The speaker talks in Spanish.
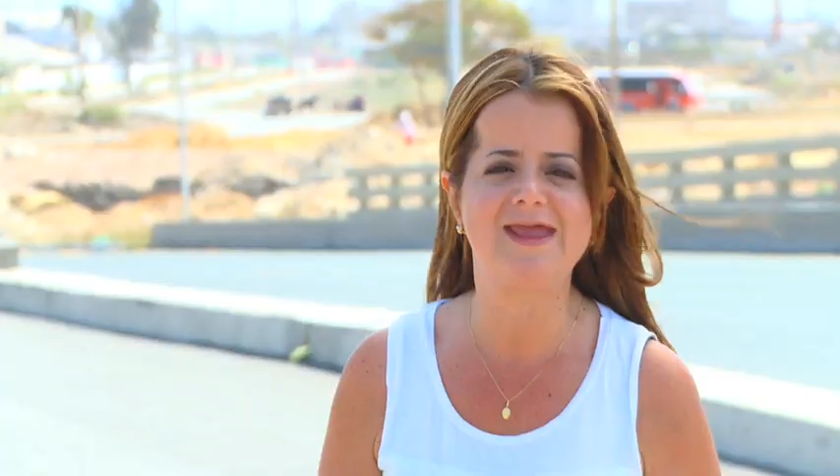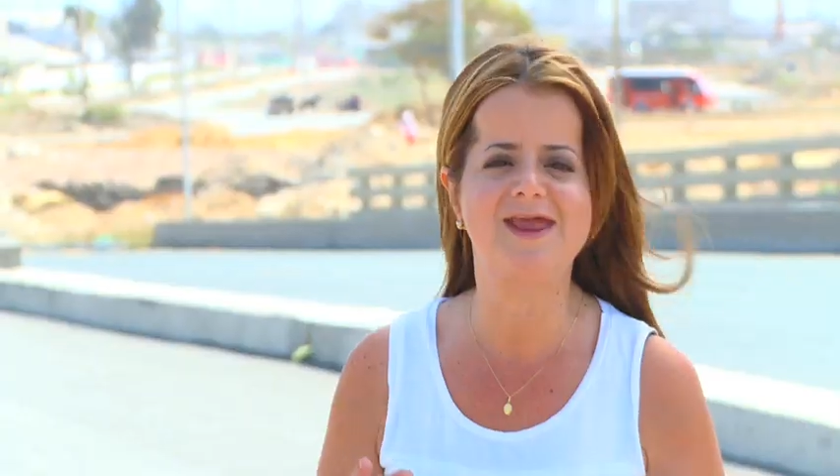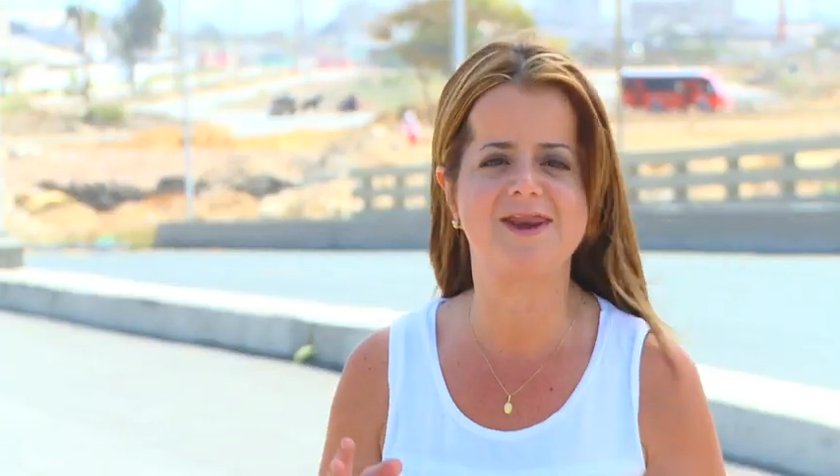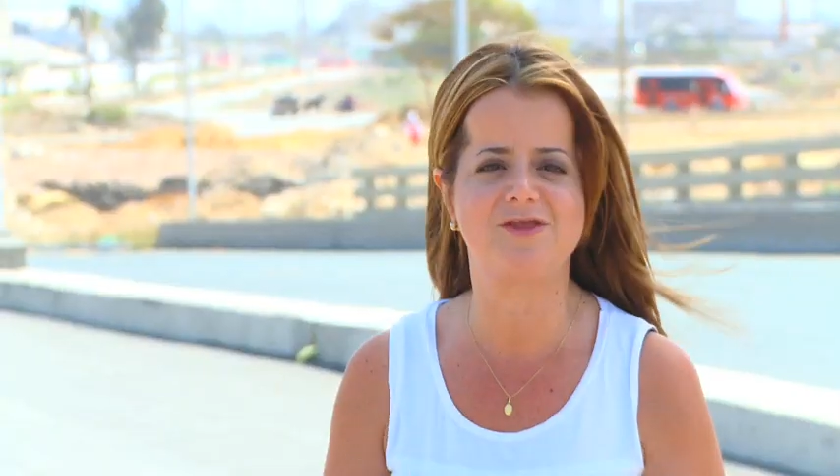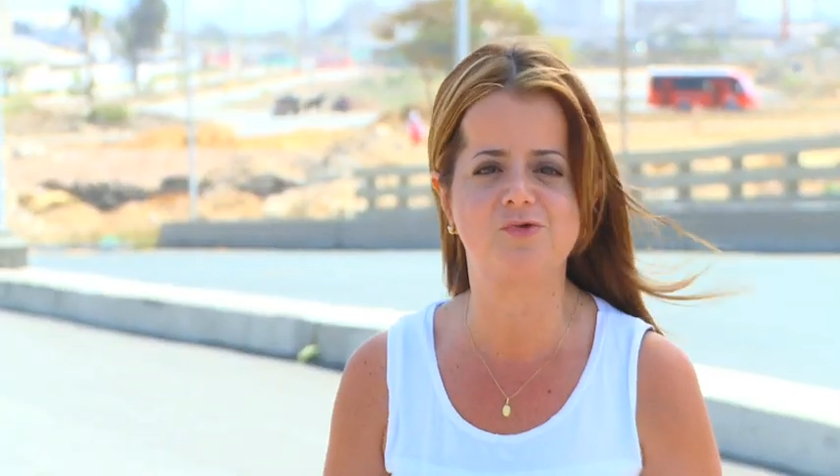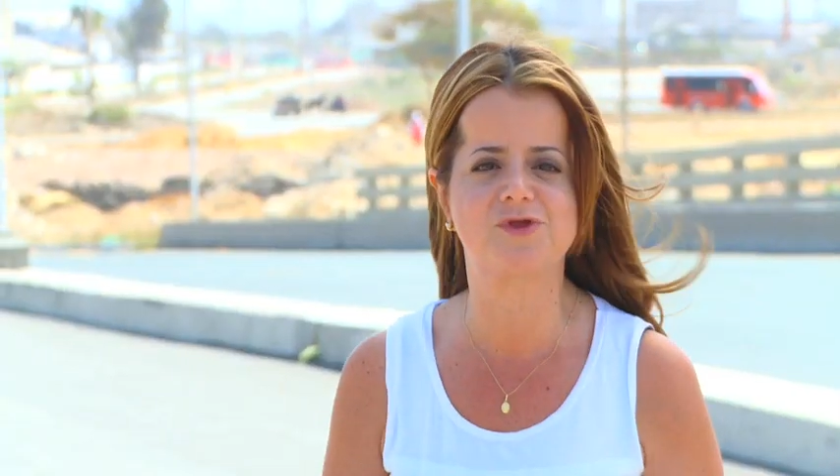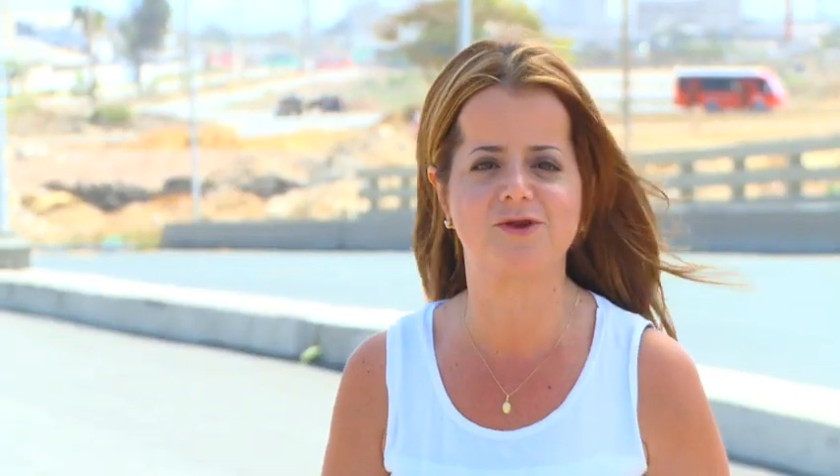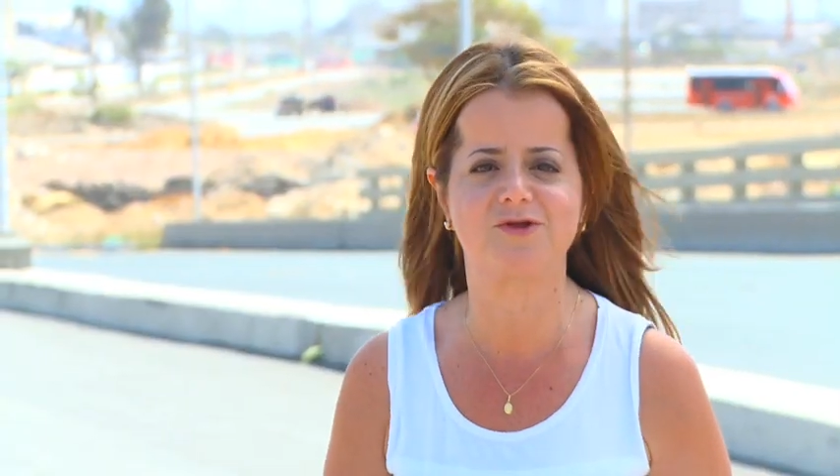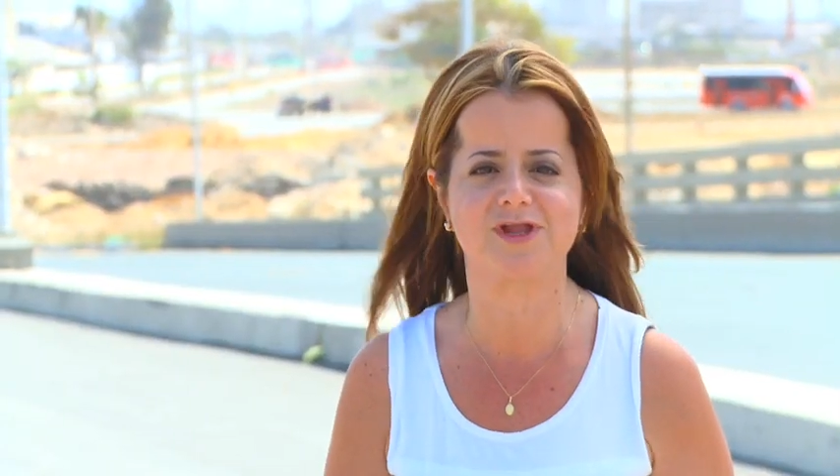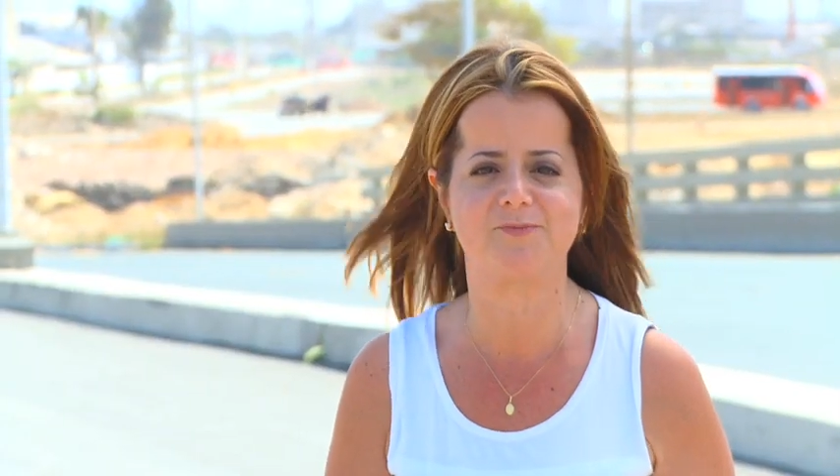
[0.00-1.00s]
y
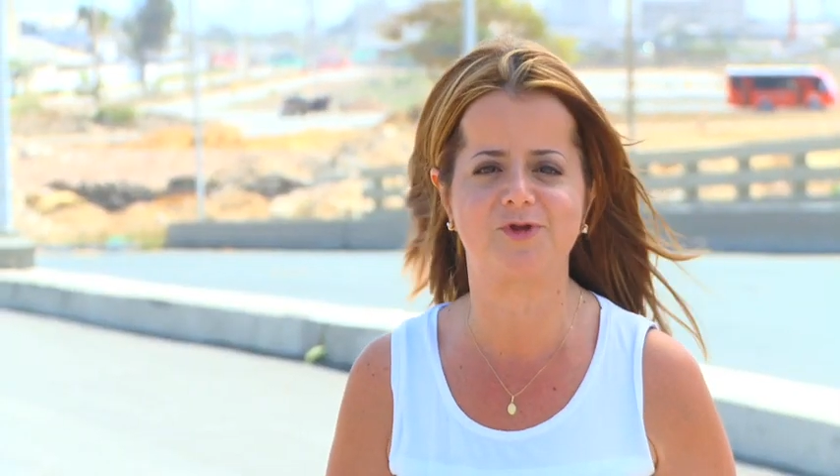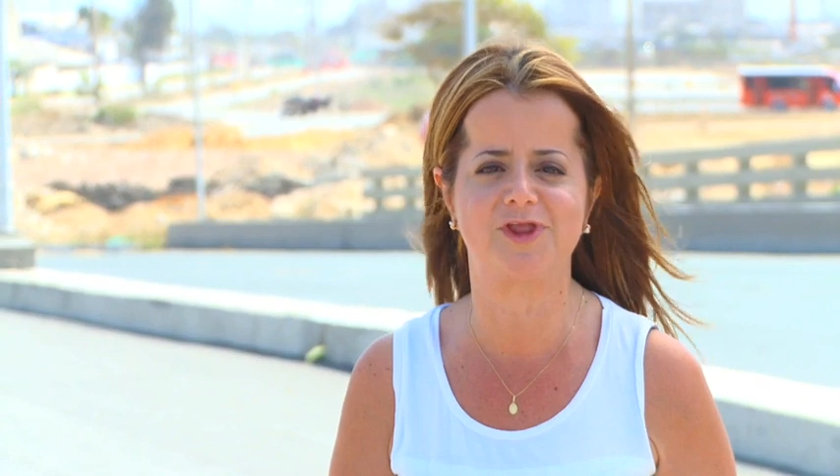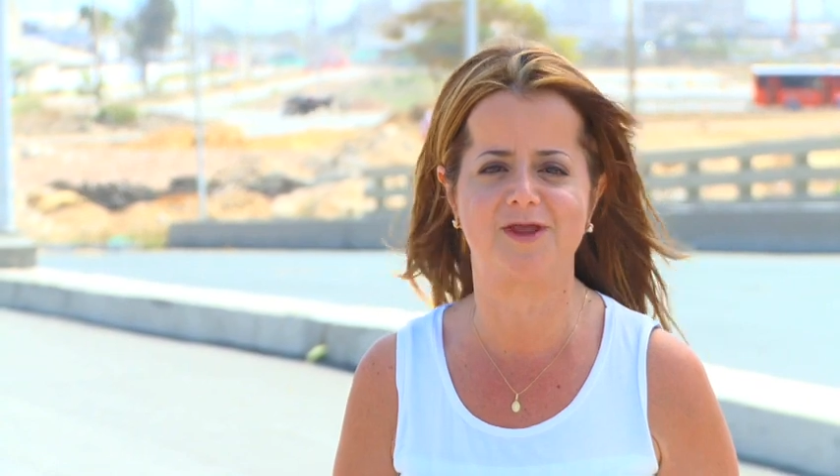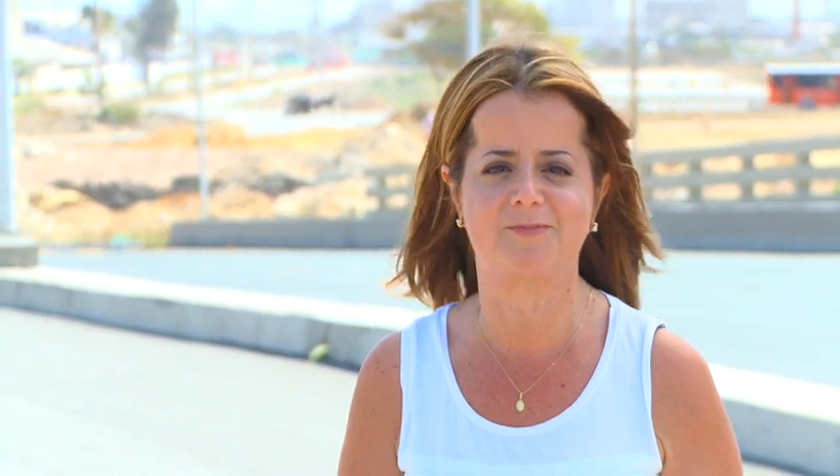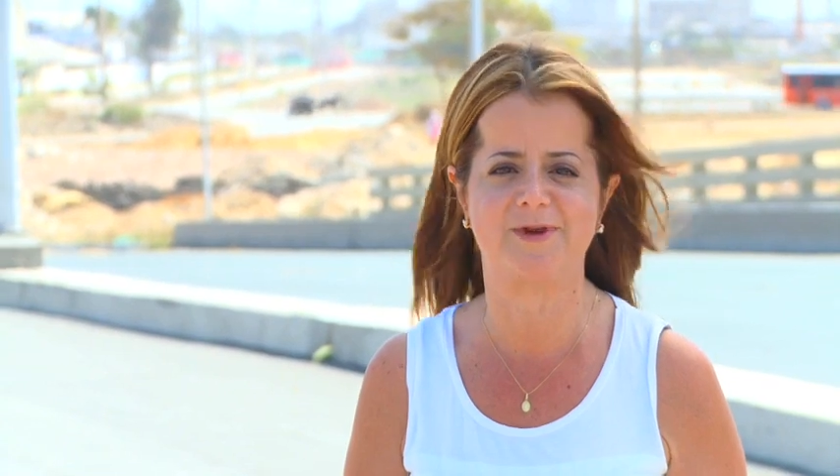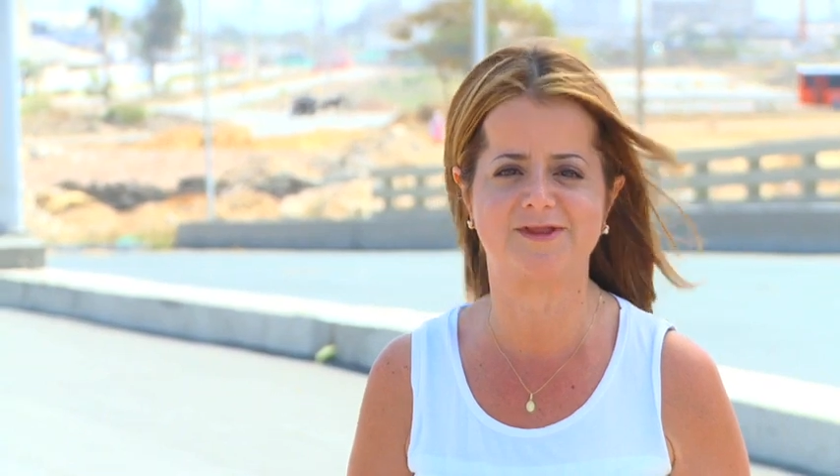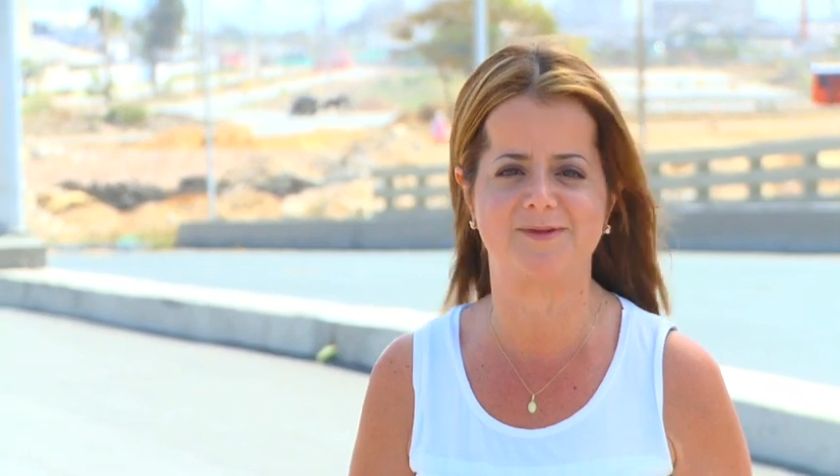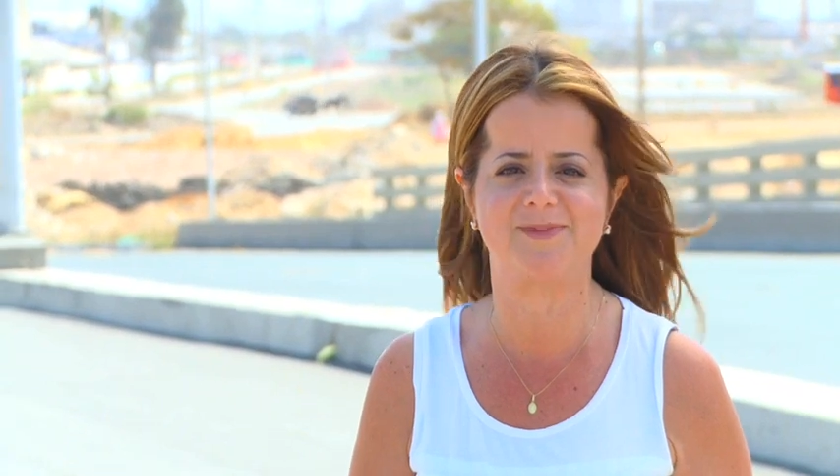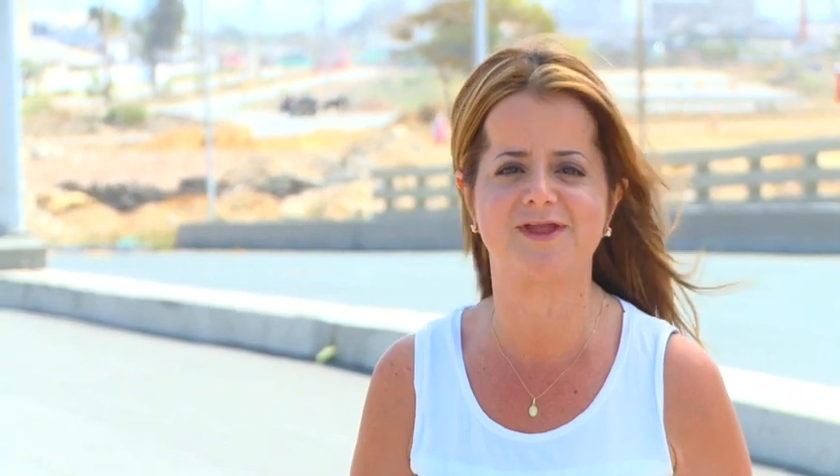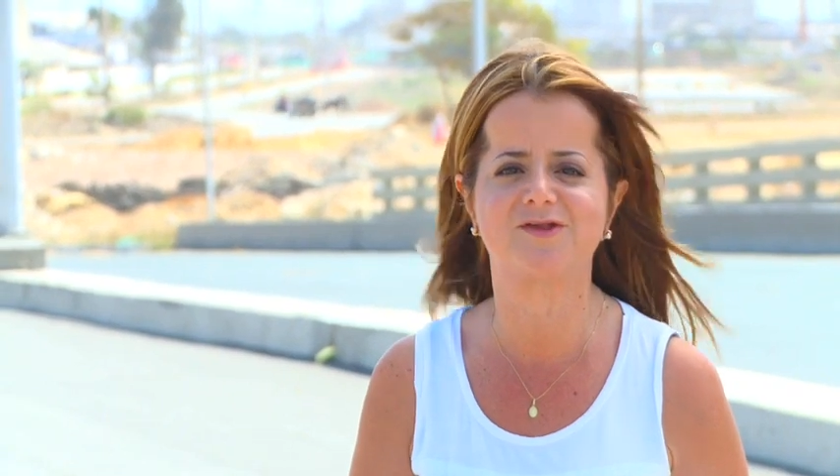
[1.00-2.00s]
reduce los tiempos de
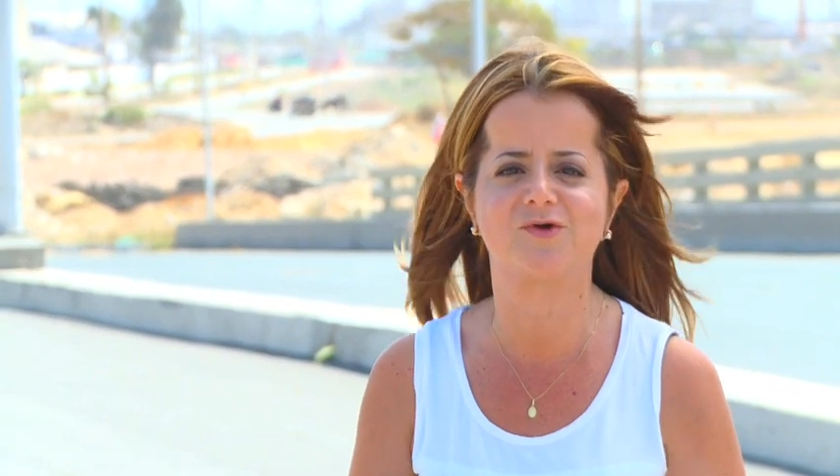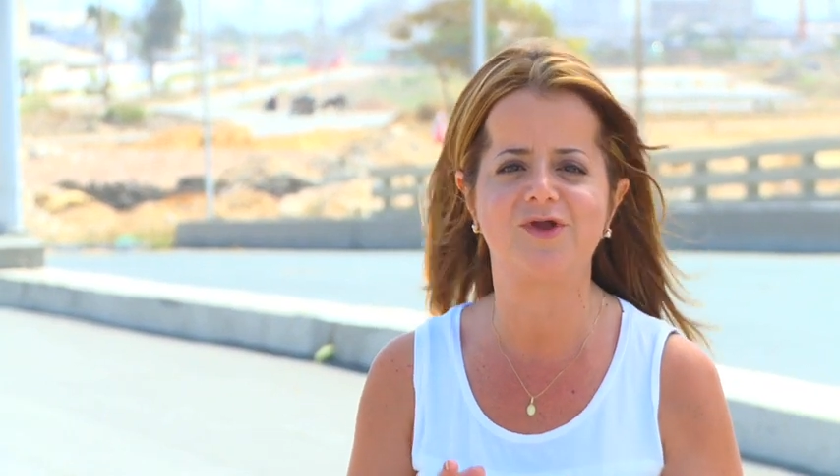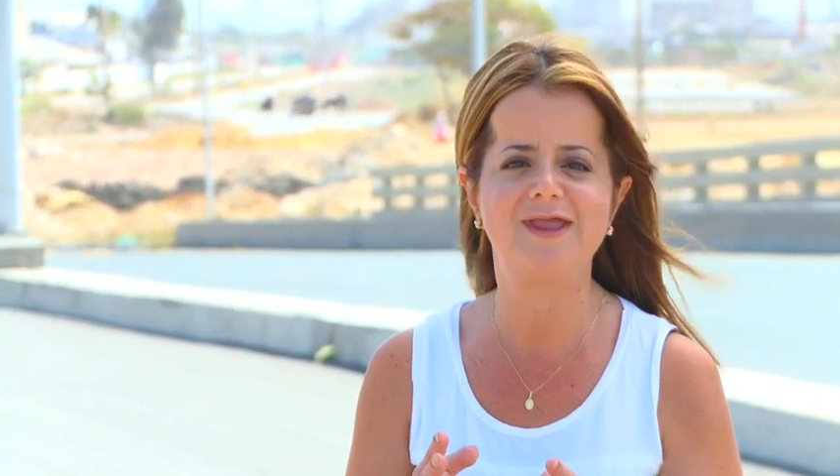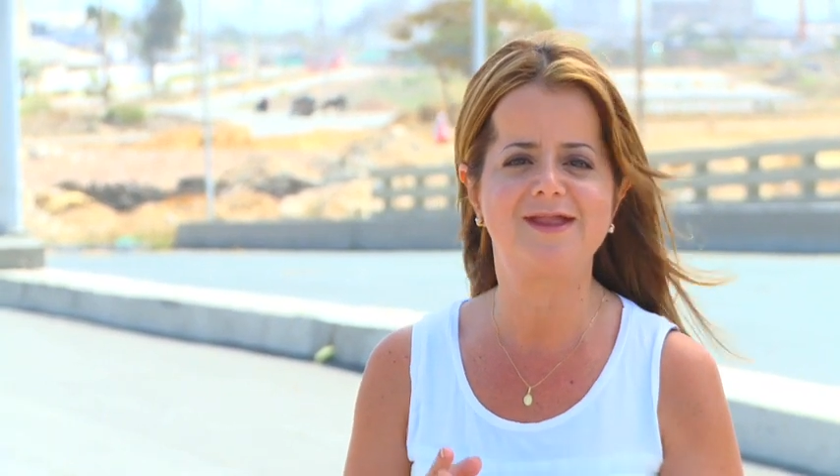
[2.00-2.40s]
desplazamiento